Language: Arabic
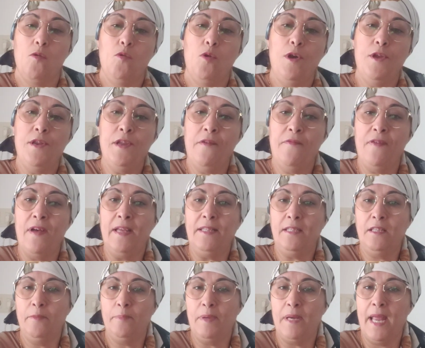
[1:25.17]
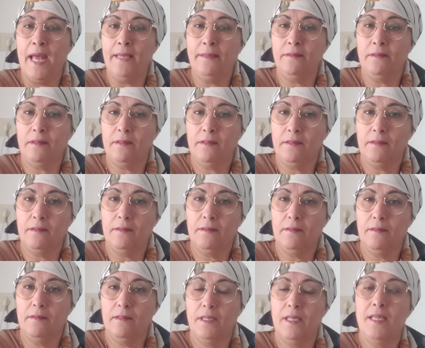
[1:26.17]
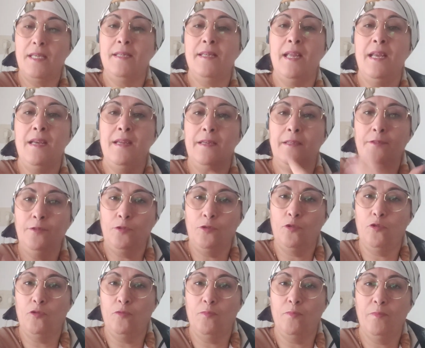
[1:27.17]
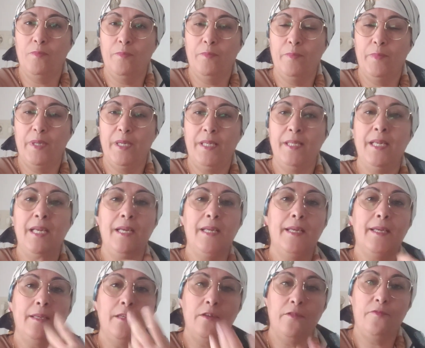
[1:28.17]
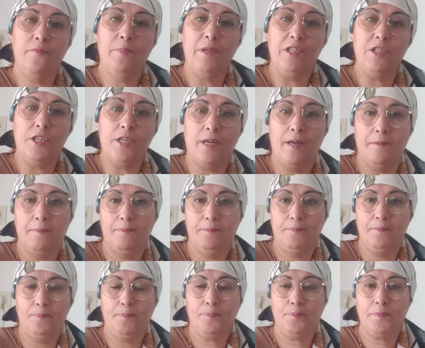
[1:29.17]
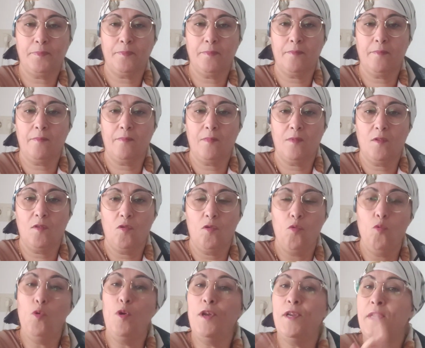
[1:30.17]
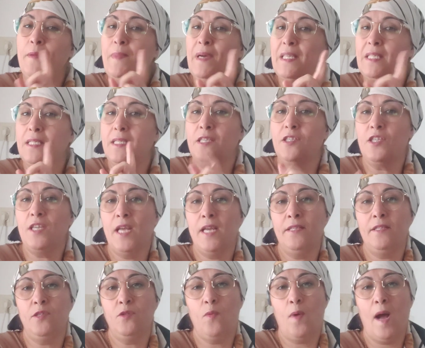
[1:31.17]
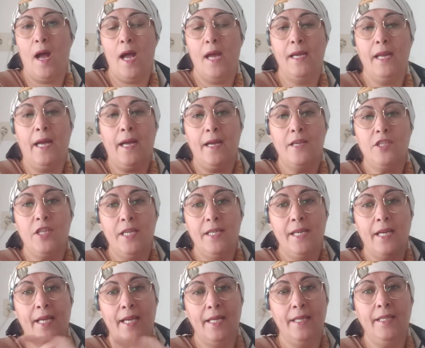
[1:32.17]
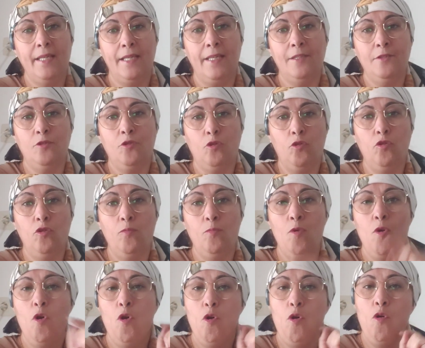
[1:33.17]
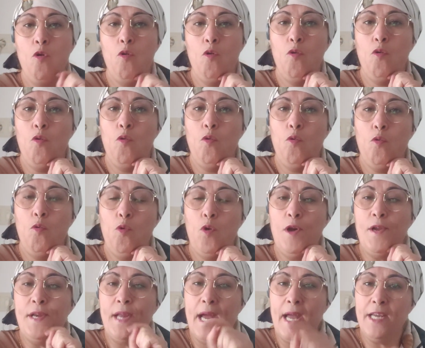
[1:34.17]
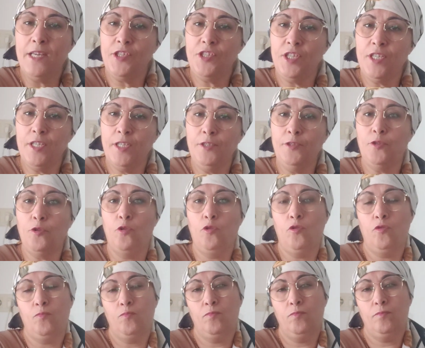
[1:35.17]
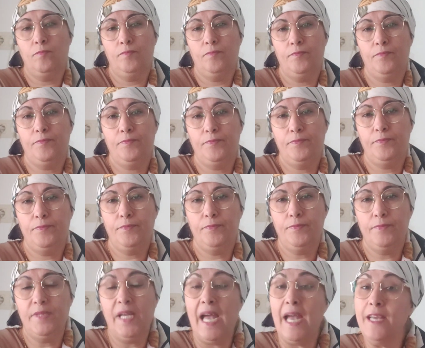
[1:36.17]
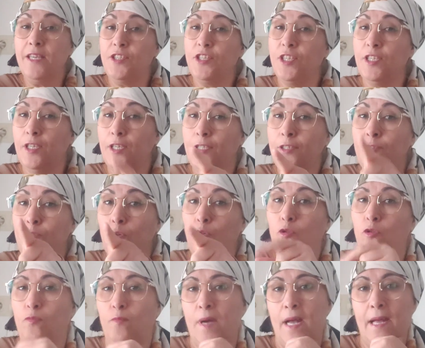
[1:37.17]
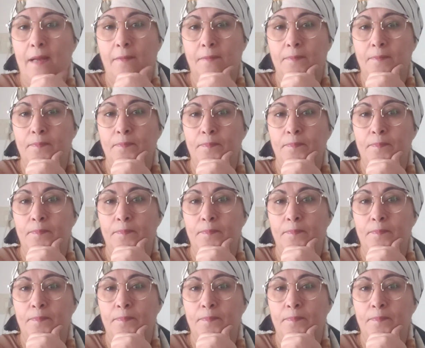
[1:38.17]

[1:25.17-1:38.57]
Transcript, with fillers: وحنا في هاد البلاد حنا اللي عندهم حنا اللي كاينين في بلجيكا وحنا ما خصناش ناديوها لحقاش حنا كاينين عندهم وحنا عايشين عندهم عايشين عندهم ها